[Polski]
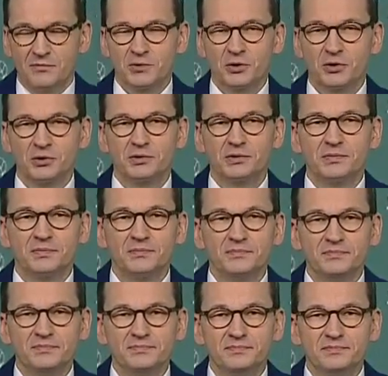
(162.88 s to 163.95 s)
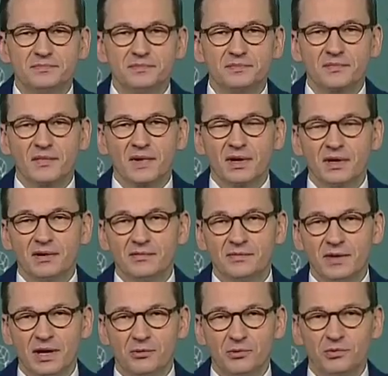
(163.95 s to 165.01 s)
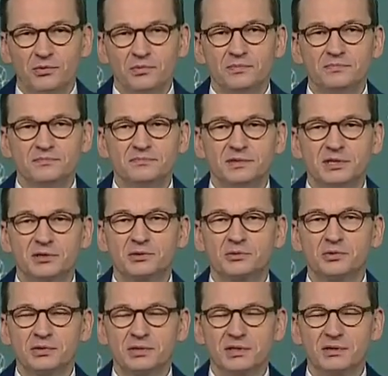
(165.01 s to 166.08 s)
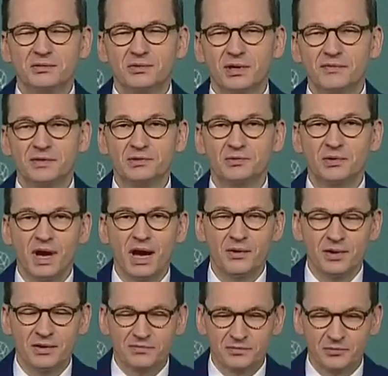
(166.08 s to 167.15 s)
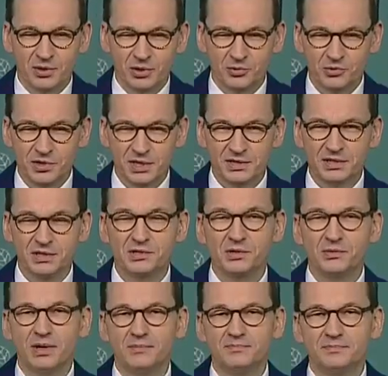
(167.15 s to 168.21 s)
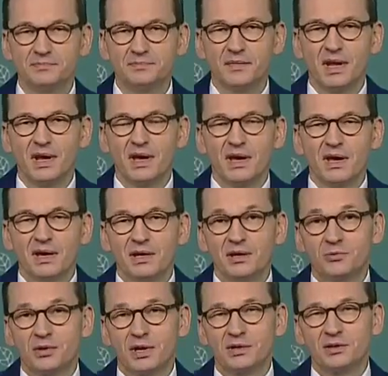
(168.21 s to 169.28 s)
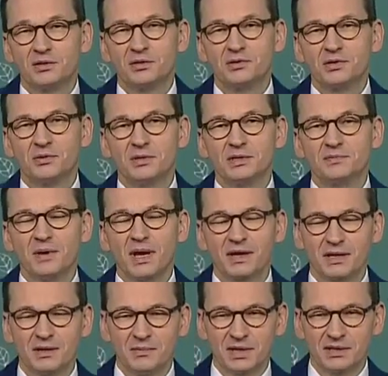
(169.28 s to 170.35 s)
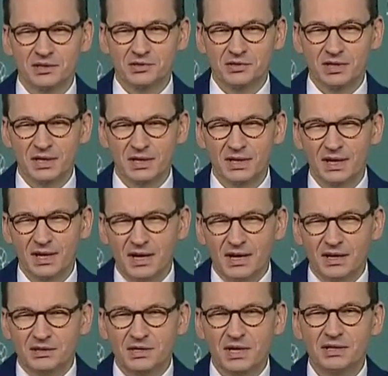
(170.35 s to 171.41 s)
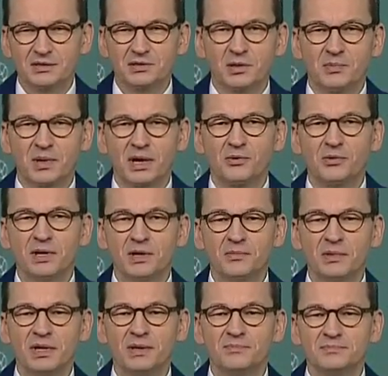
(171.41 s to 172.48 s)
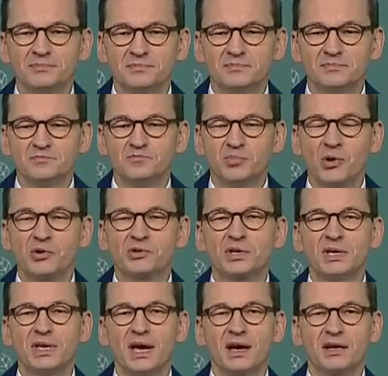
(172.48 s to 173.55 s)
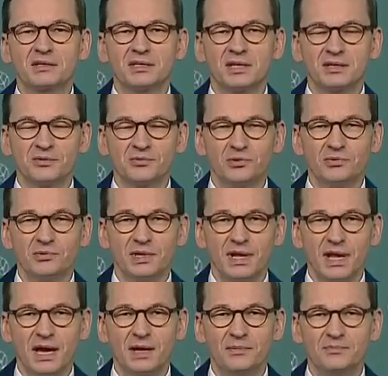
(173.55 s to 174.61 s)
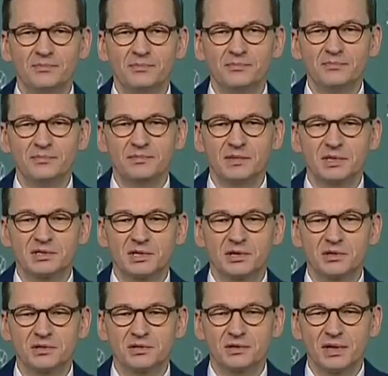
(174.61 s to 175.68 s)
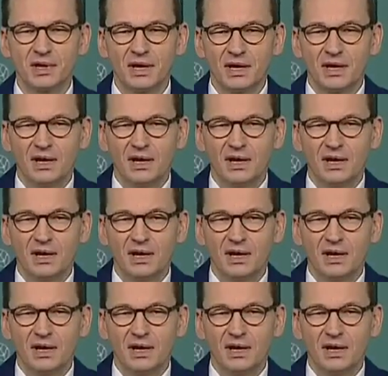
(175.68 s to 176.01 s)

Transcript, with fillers: Wśród wielu dyskusji, które wysłuchałem, w których uczestniczyłem, i które dotyczyły zmian klimatycznych, często brakuje mi położenia akcentu na mm, coś,